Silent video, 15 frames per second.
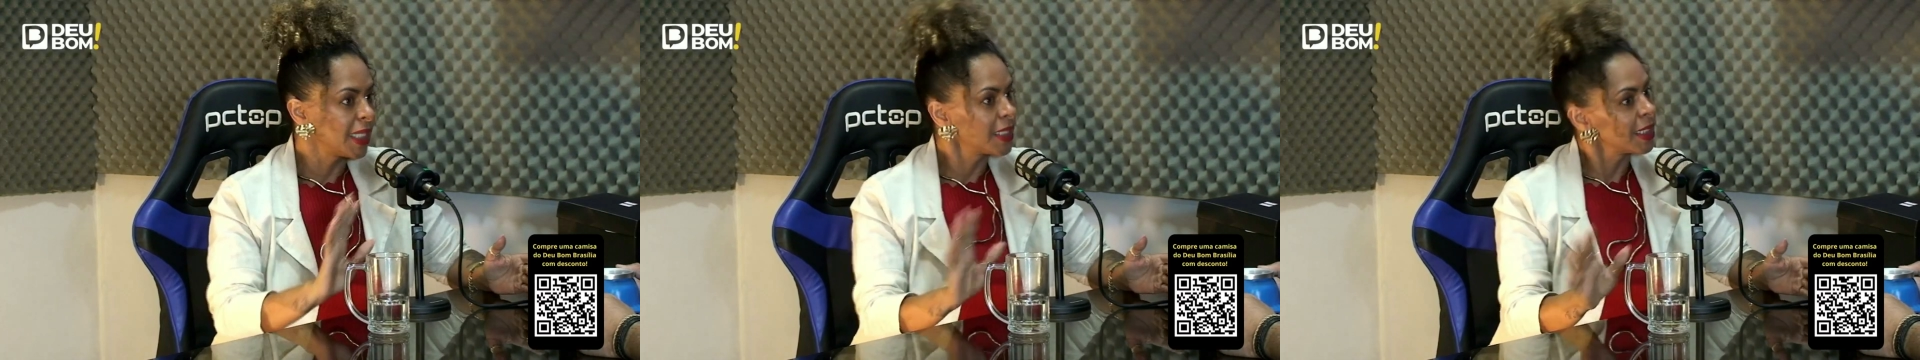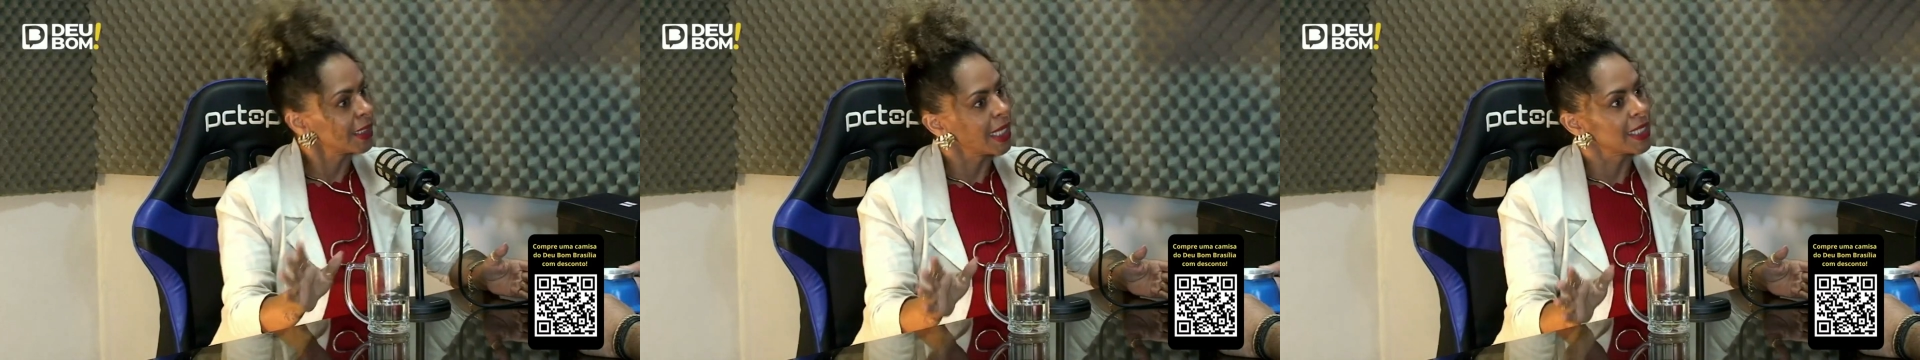
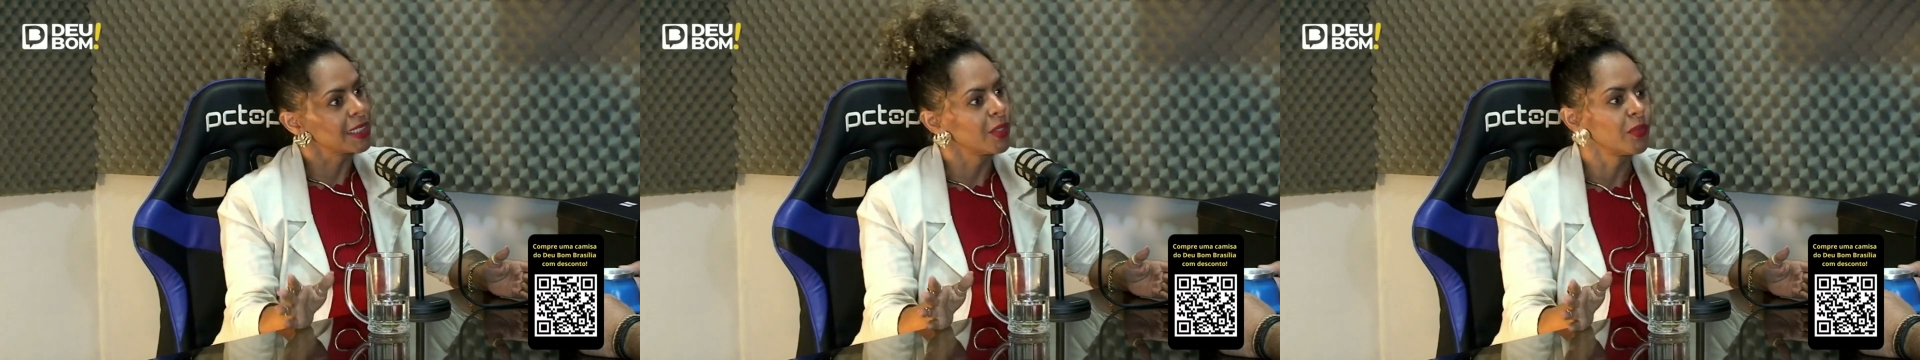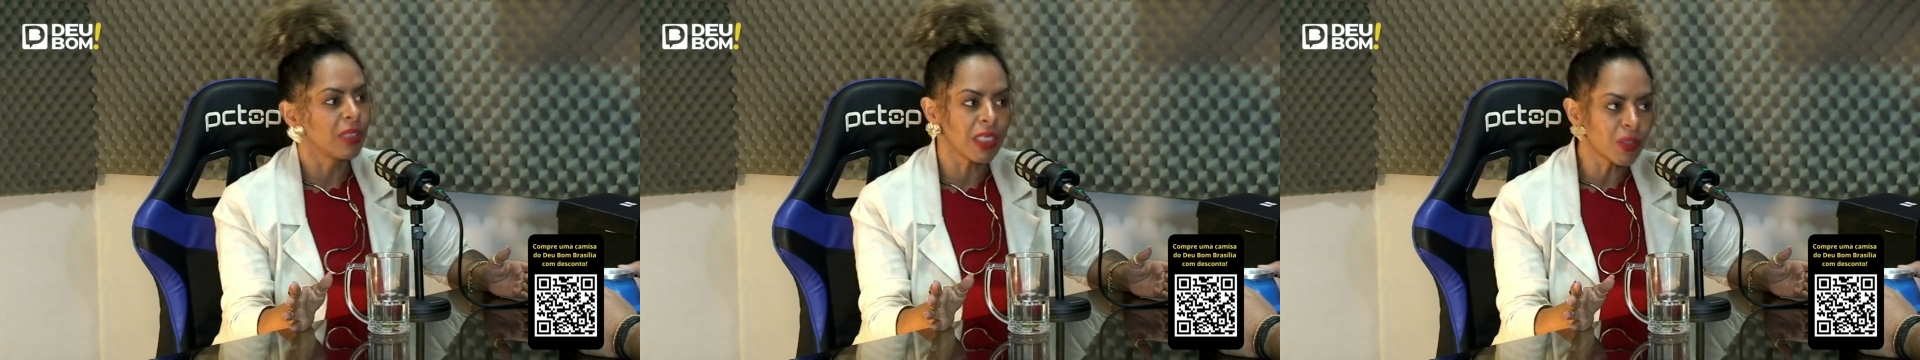
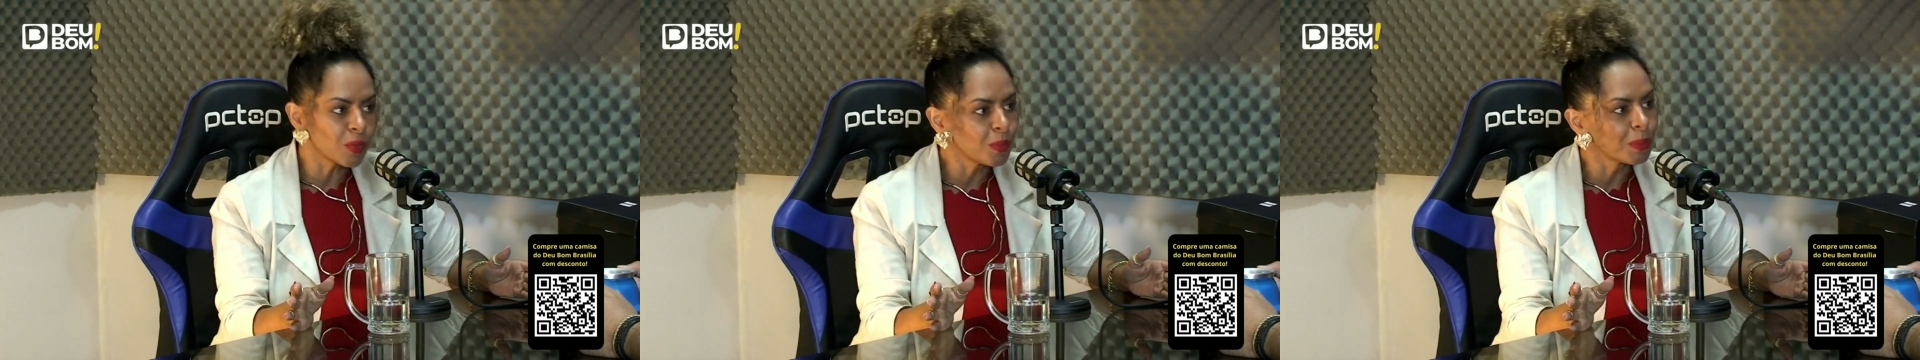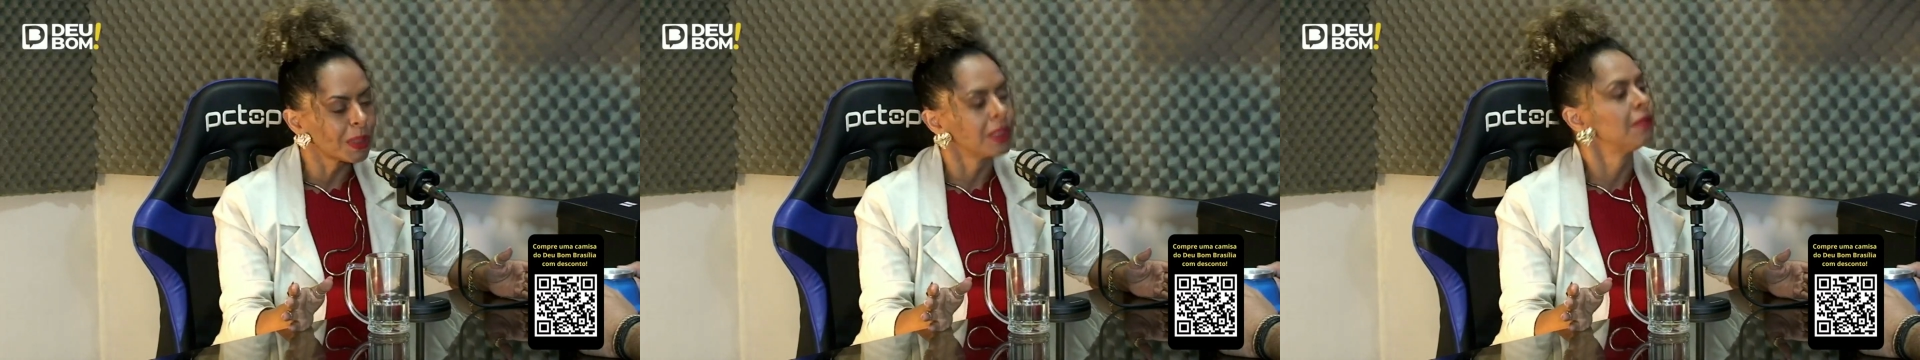excitação
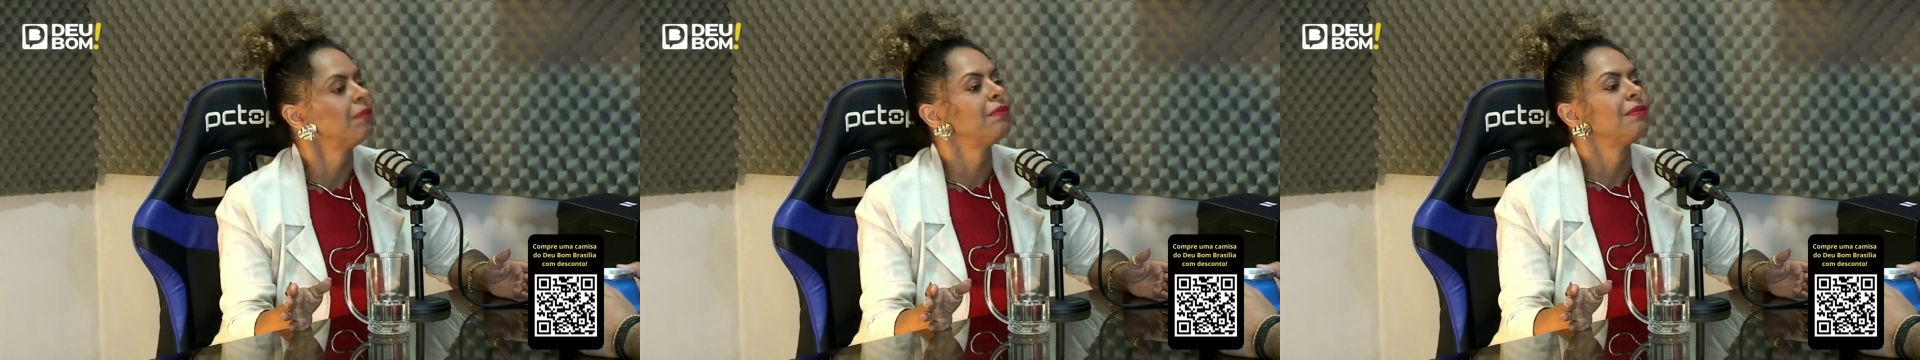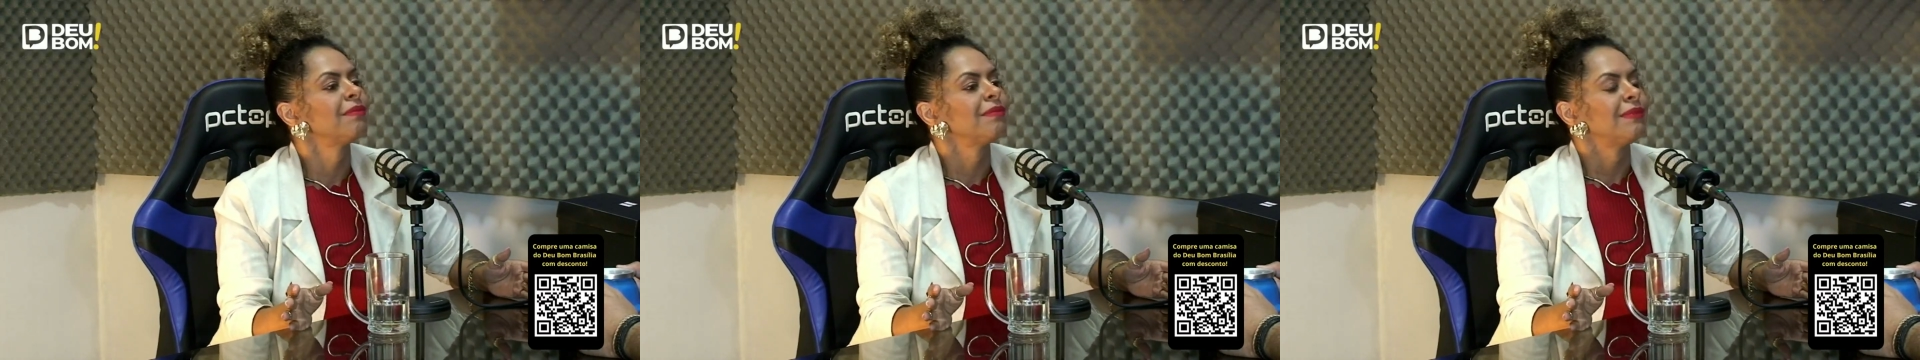nenhuma.
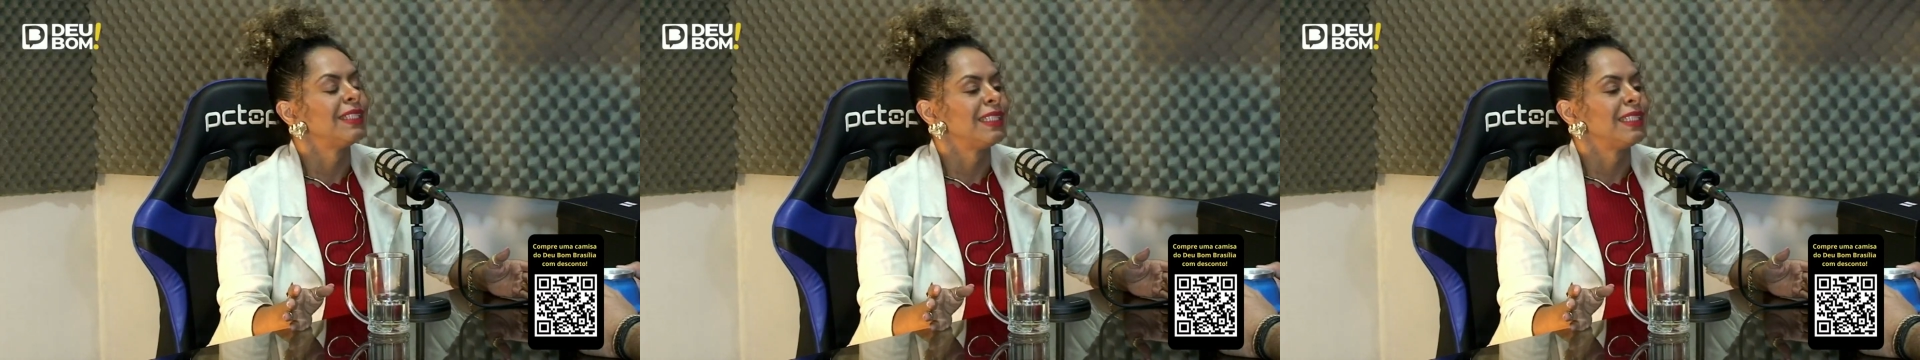Uhum.